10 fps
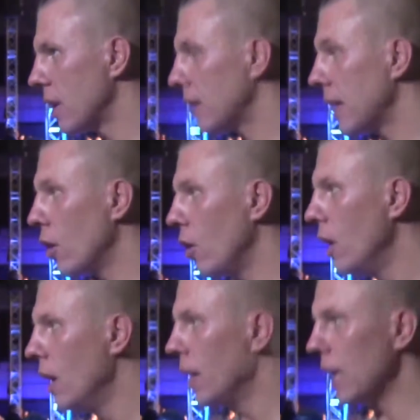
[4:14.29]
Dlatego
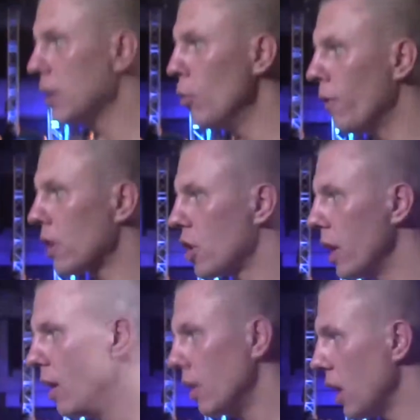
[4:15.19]
ja nie mówię,
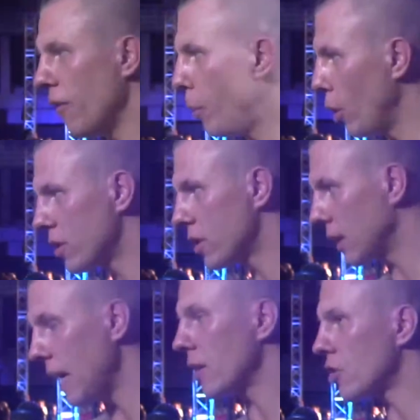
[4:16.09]
że nie w Polsce.
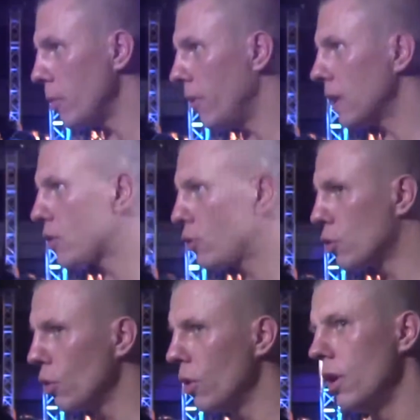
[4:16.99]
Tak, trzeba walczyć
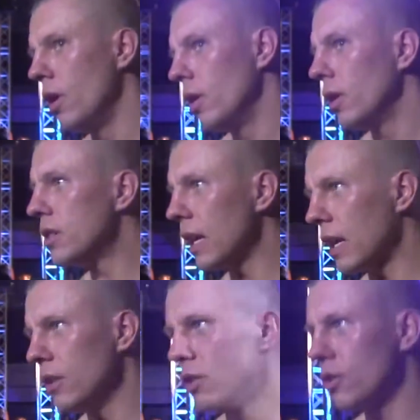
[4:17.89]
tu i za
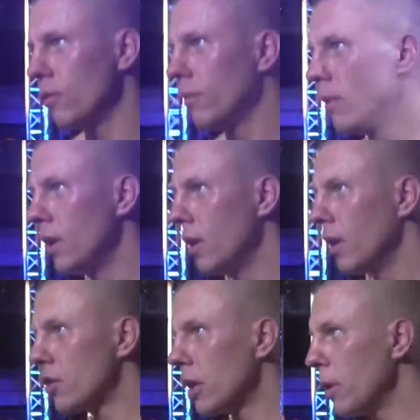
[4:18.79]
granicą,
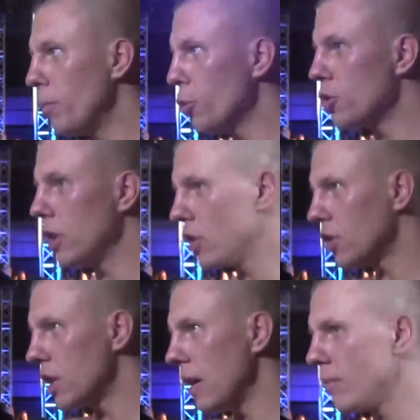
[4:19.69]
żeby później
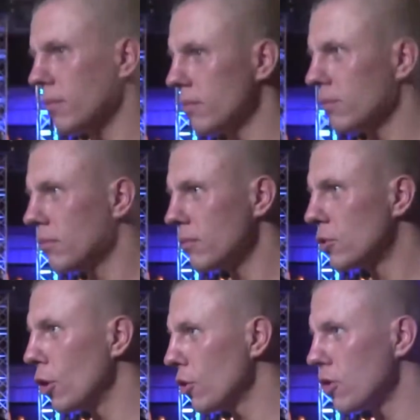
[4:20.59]
gdzieś tam
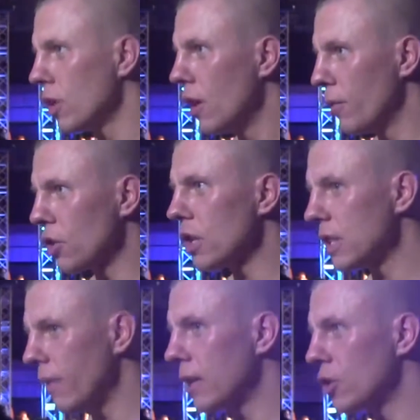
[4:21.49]
coś wyżej
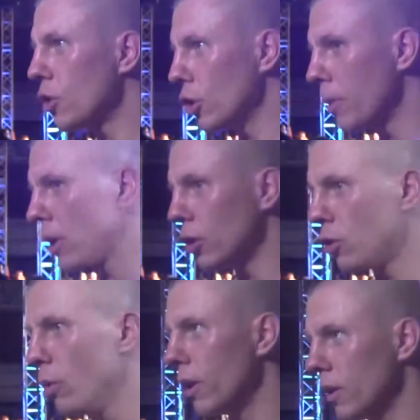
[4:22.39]
zawalczyć o dobre
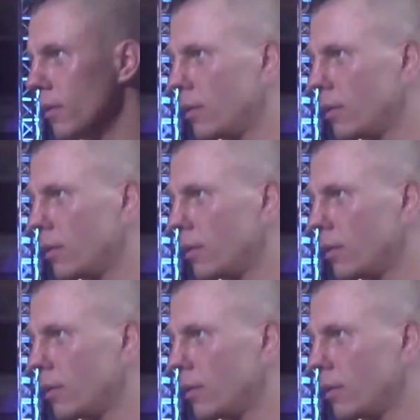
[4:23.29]
tytuły.